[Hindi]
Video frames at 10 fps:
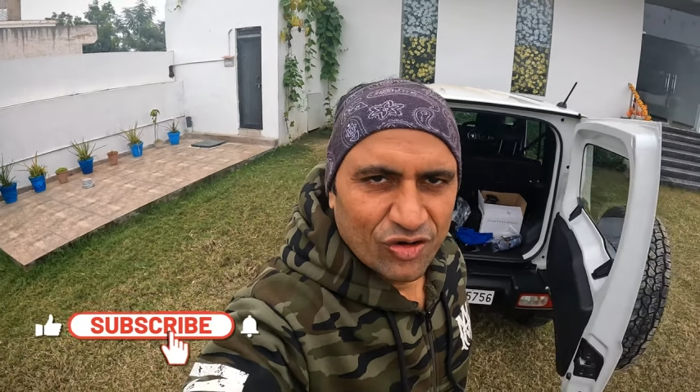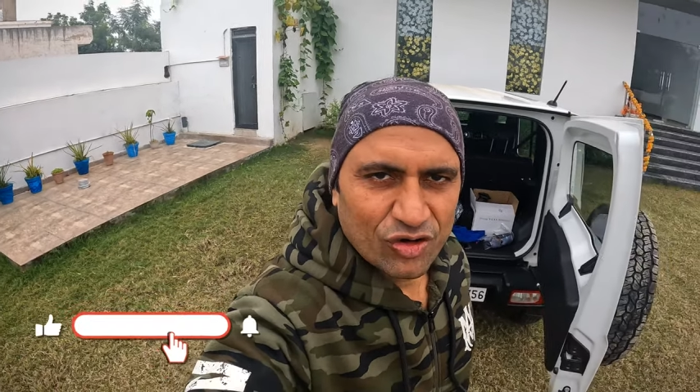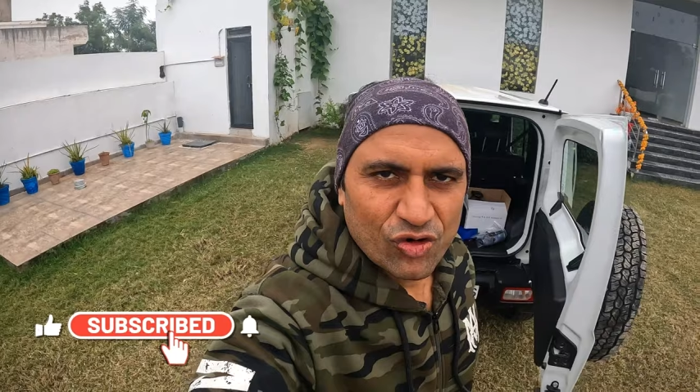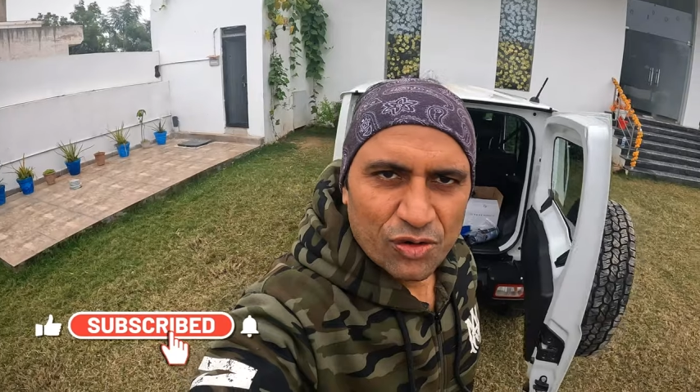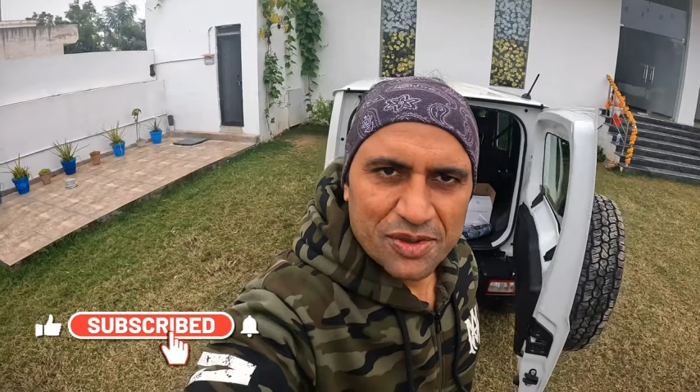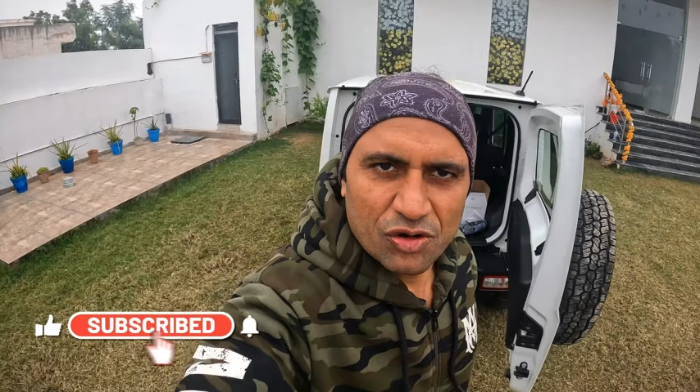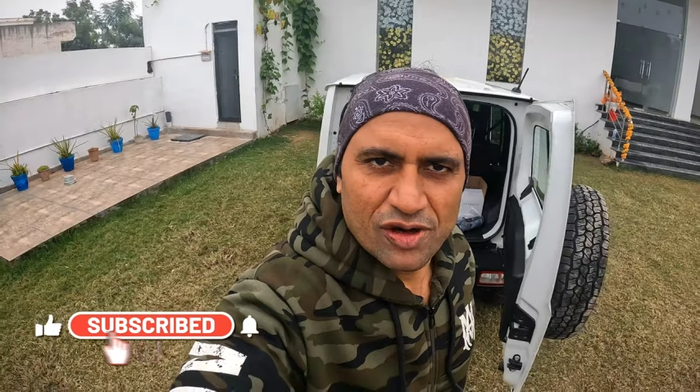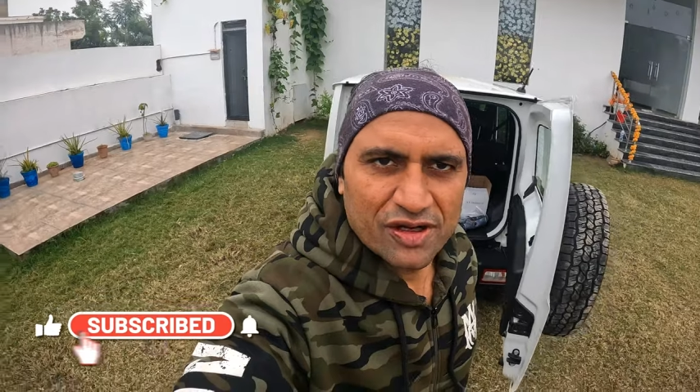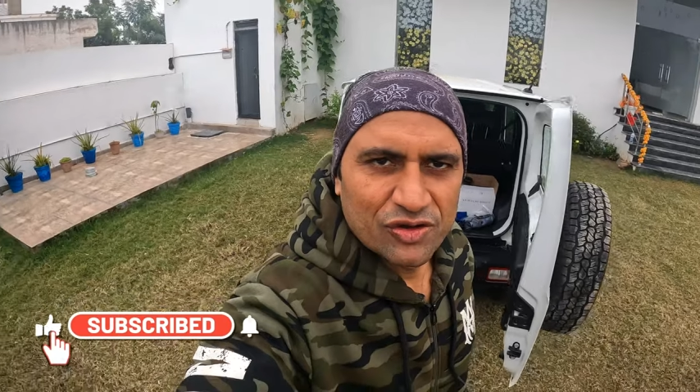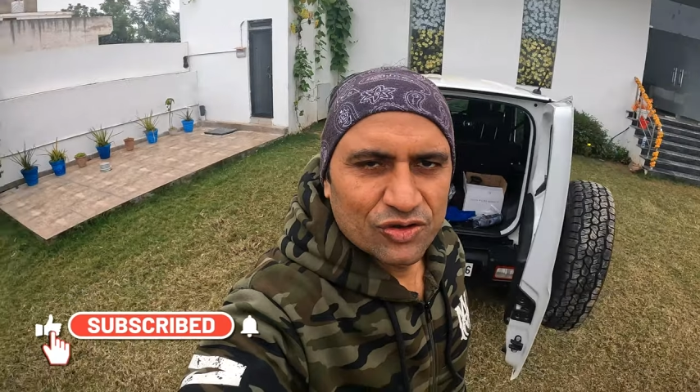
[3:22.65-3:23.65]
और कोई भी
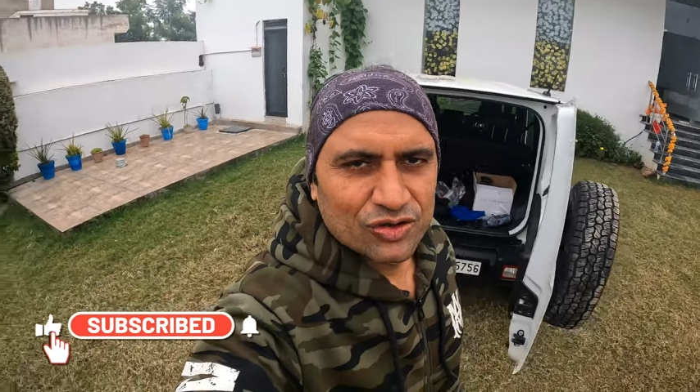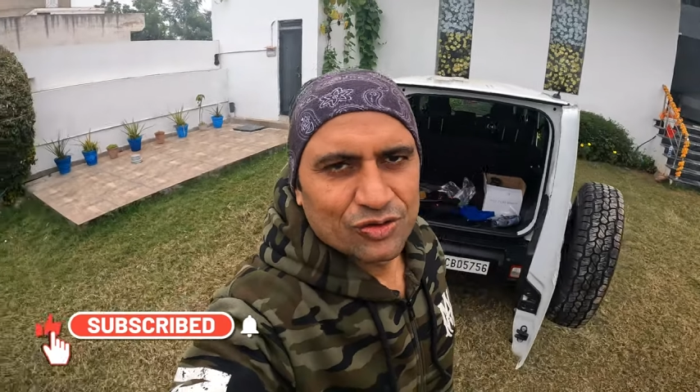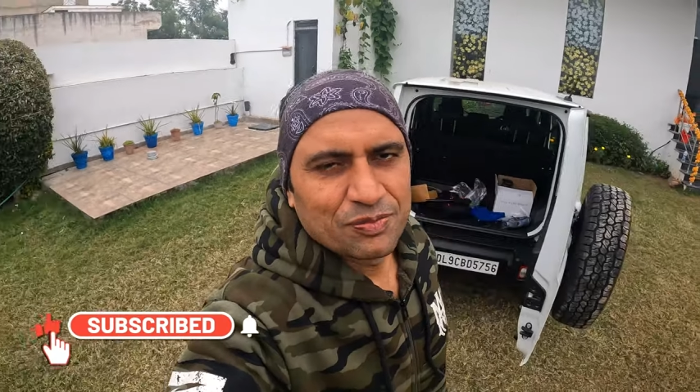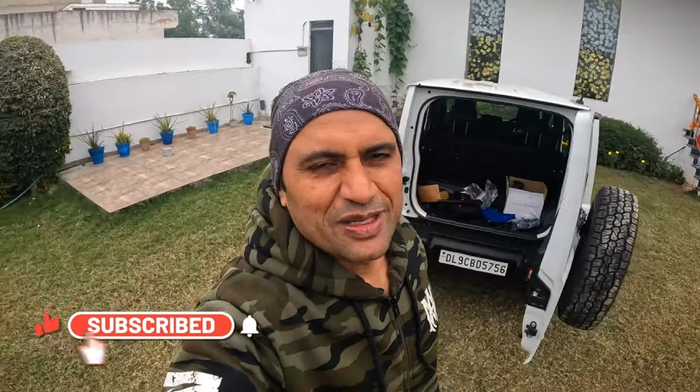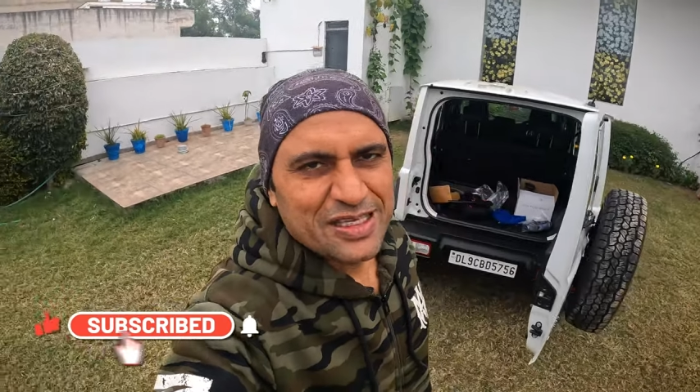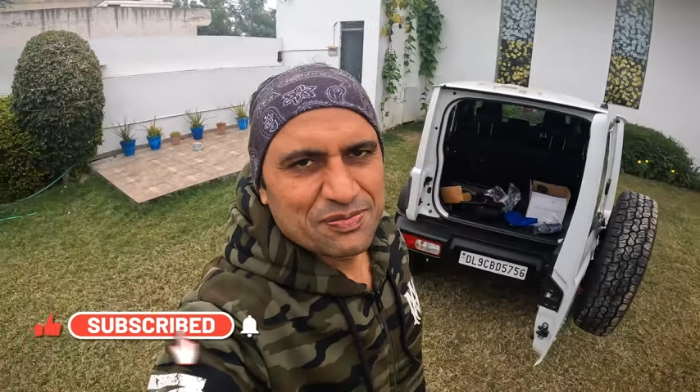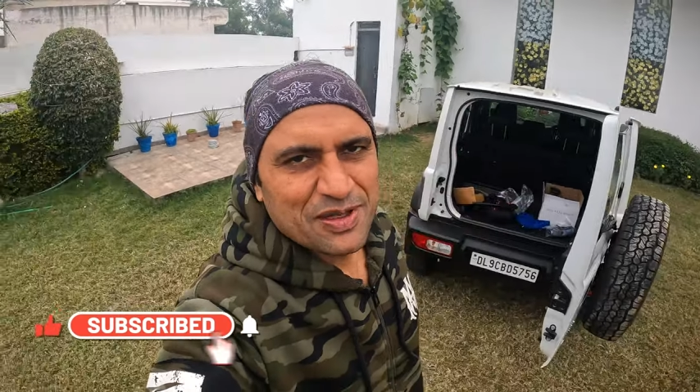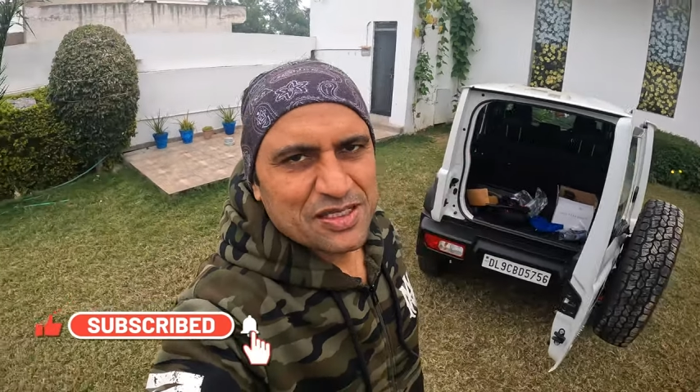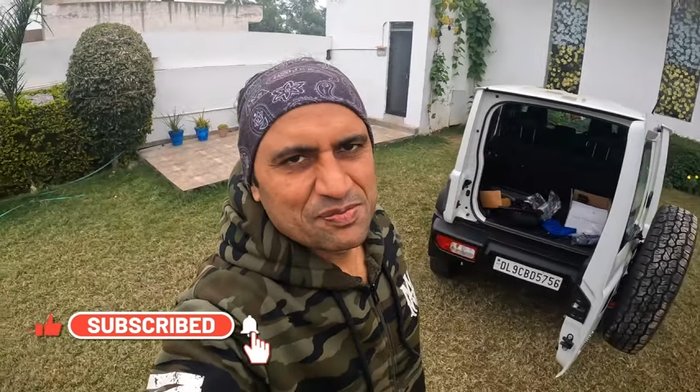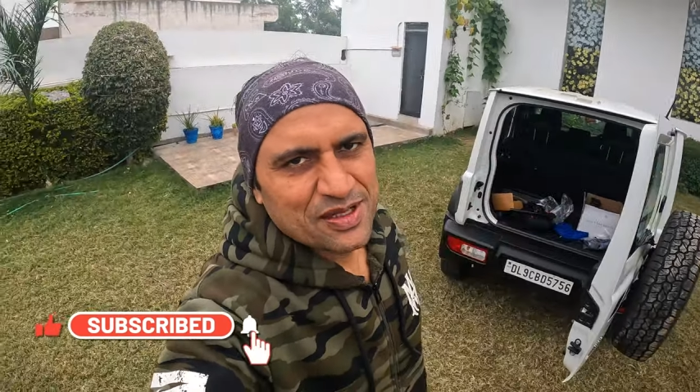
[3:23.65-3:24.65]
क्वारी हो तो प्लीज़
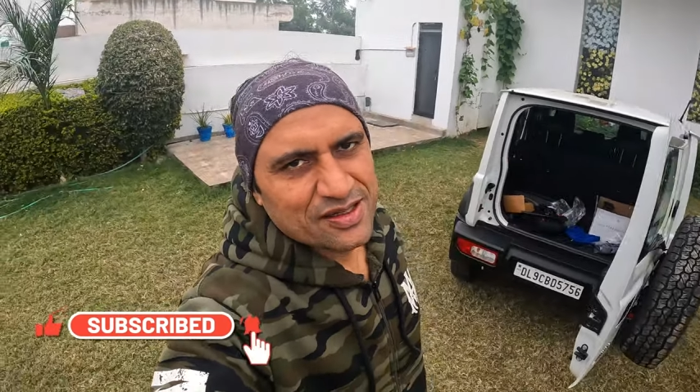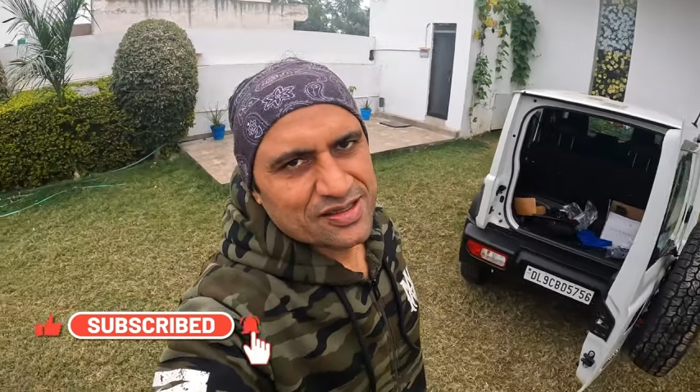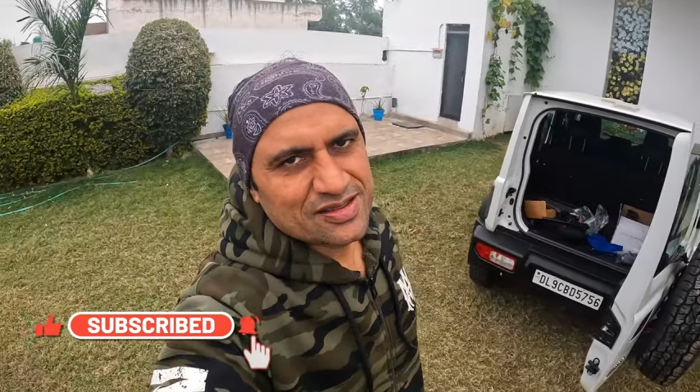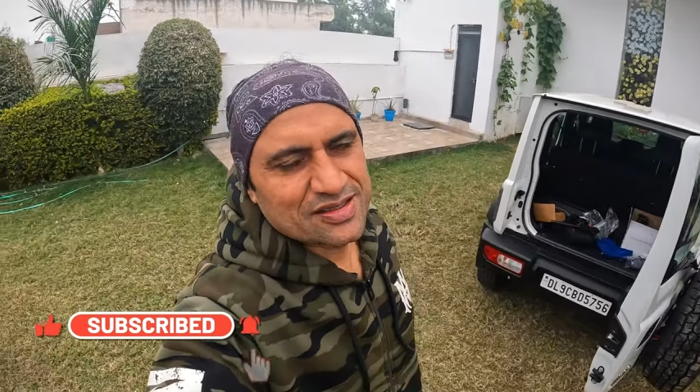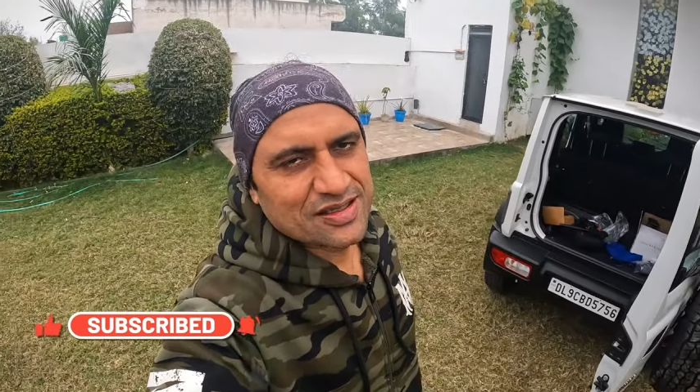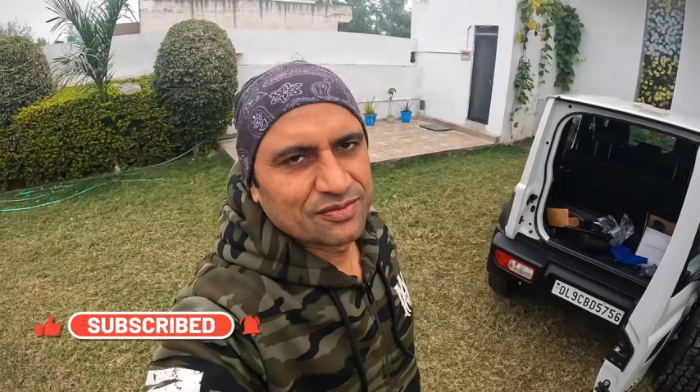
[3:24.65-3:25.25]
प्लीज़ प्लीज़